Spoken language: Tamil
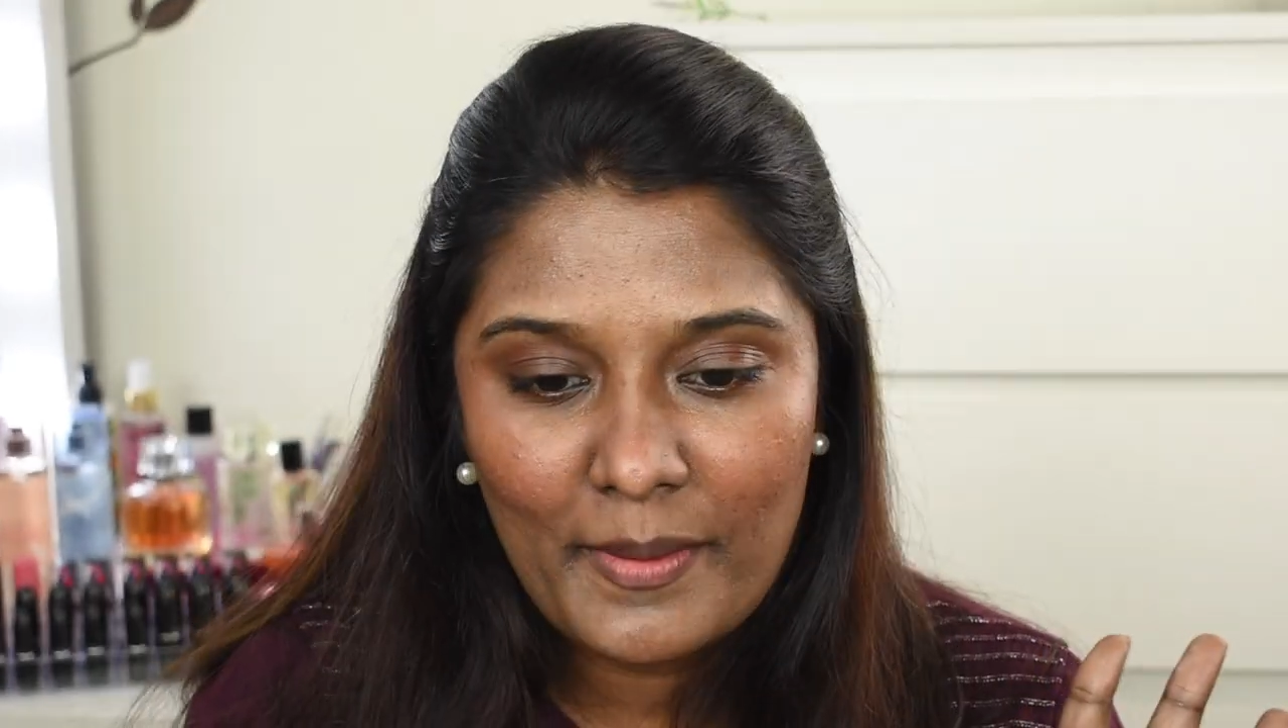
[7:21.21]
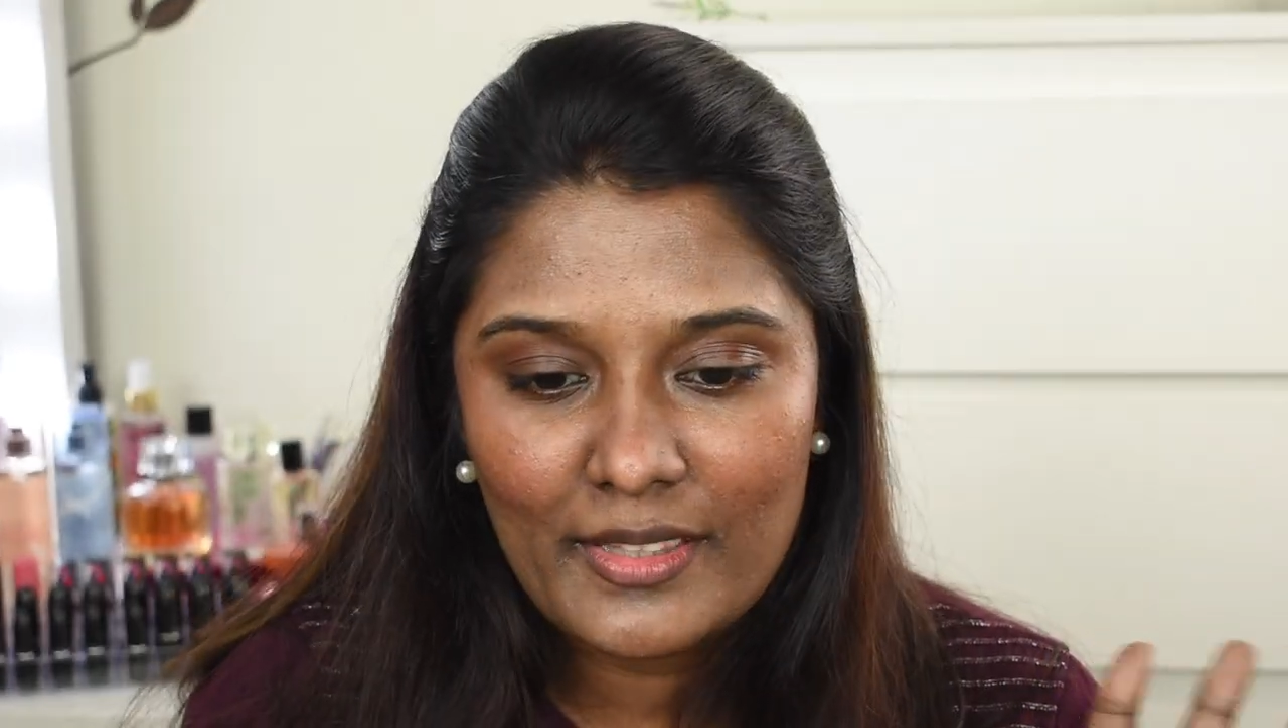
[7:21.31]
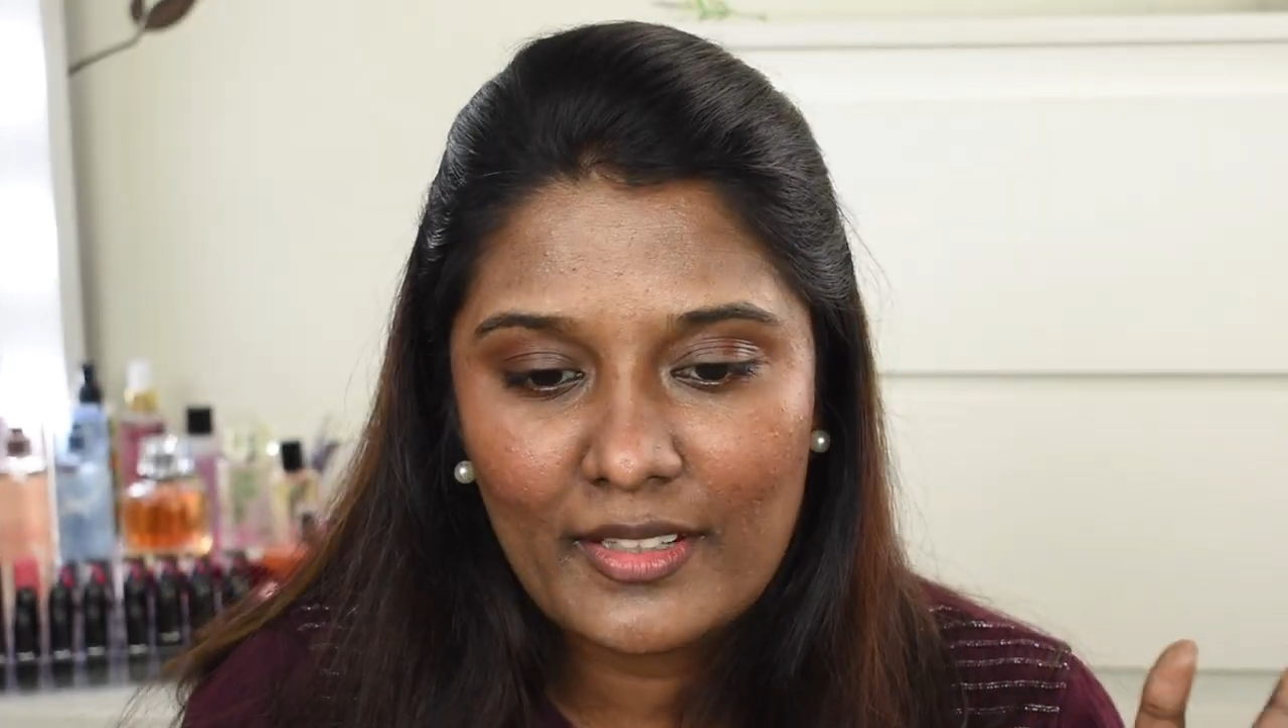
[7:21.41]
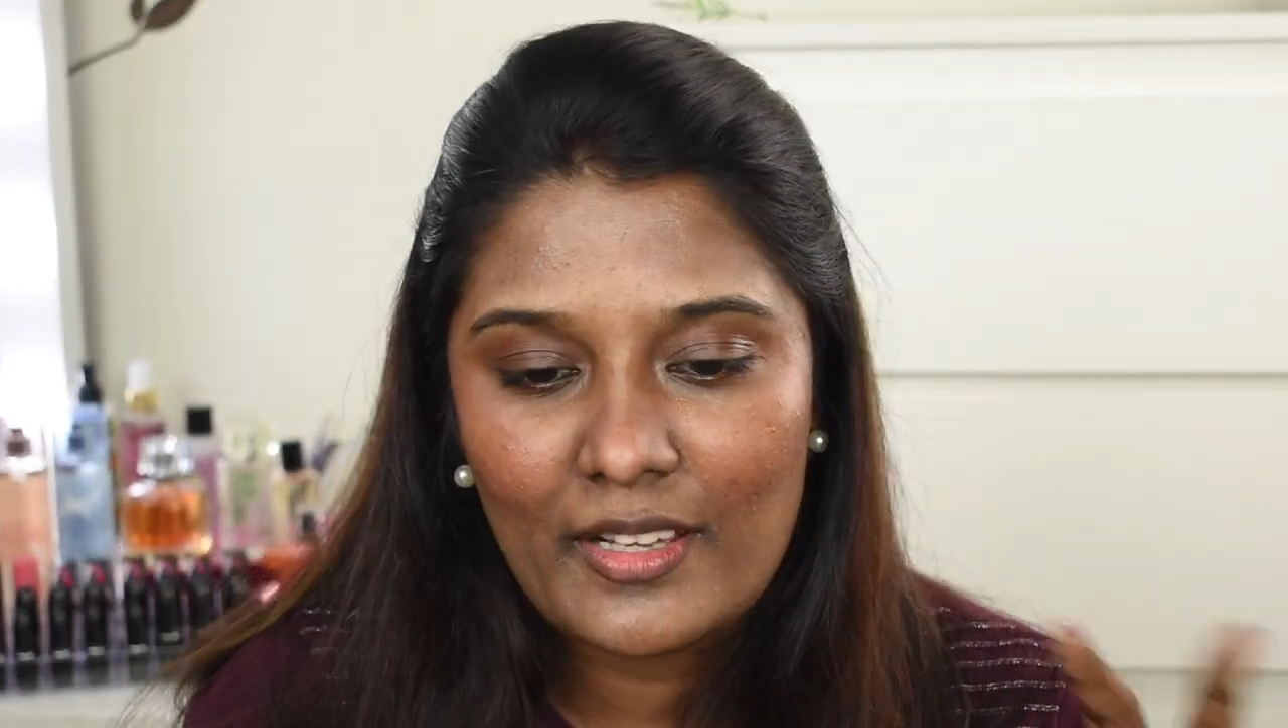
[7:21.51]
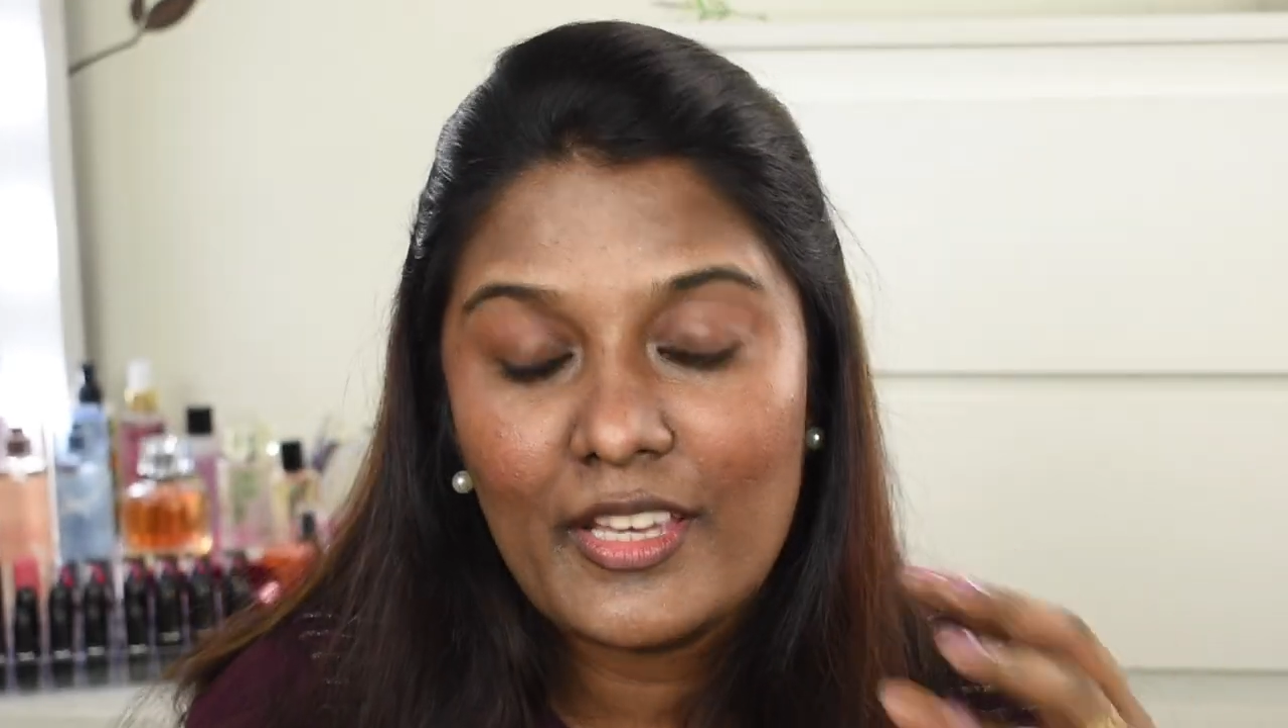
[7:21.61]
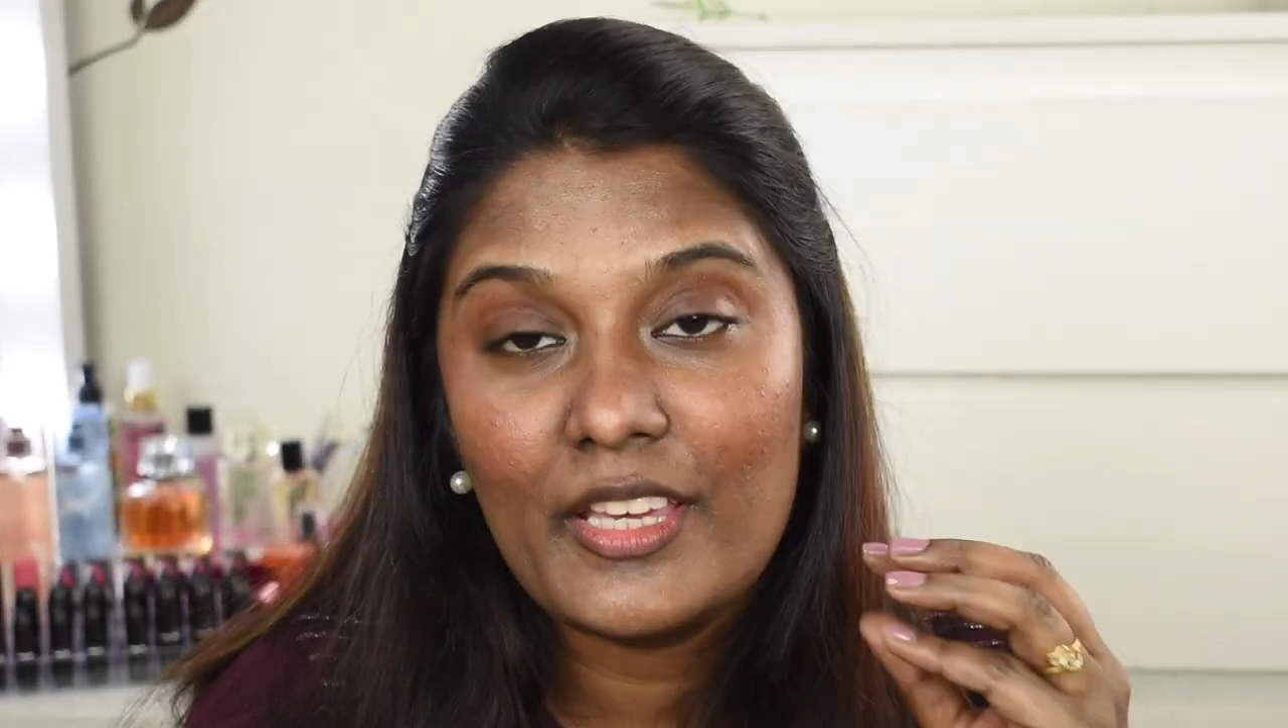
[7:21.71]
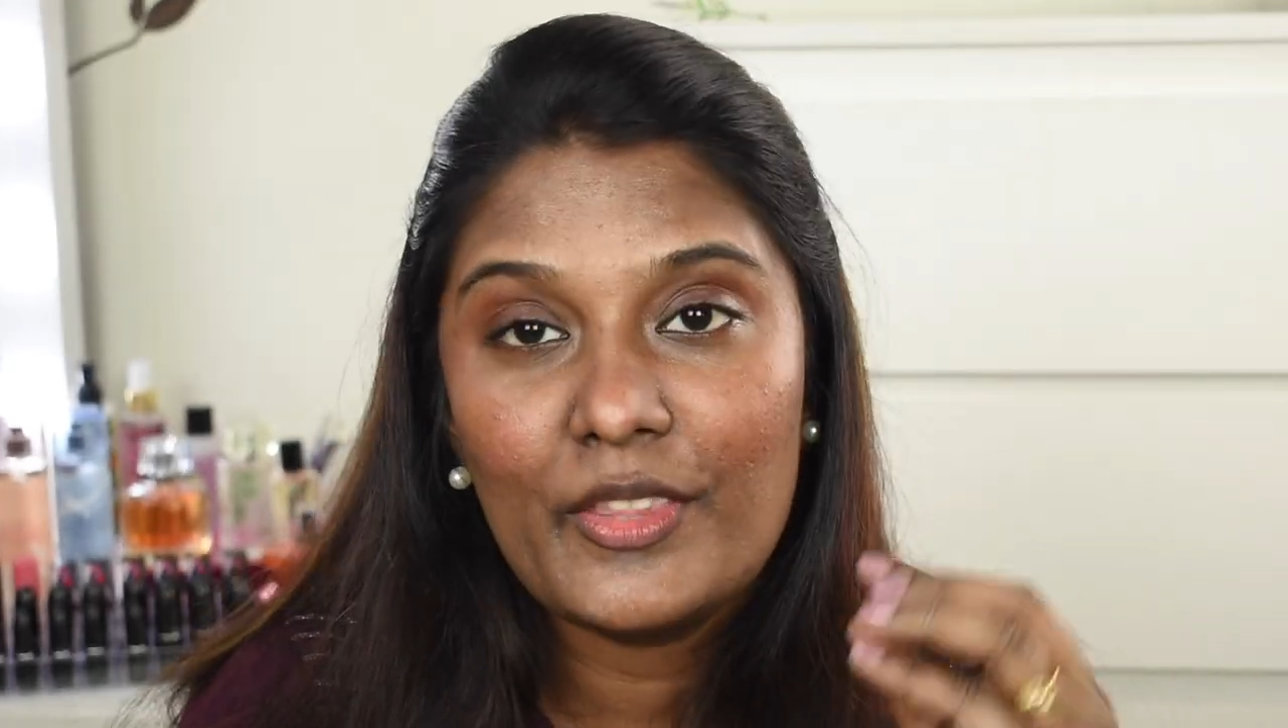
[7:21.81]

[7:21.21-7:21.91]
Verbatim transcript: பார்த்தீங்கன்னா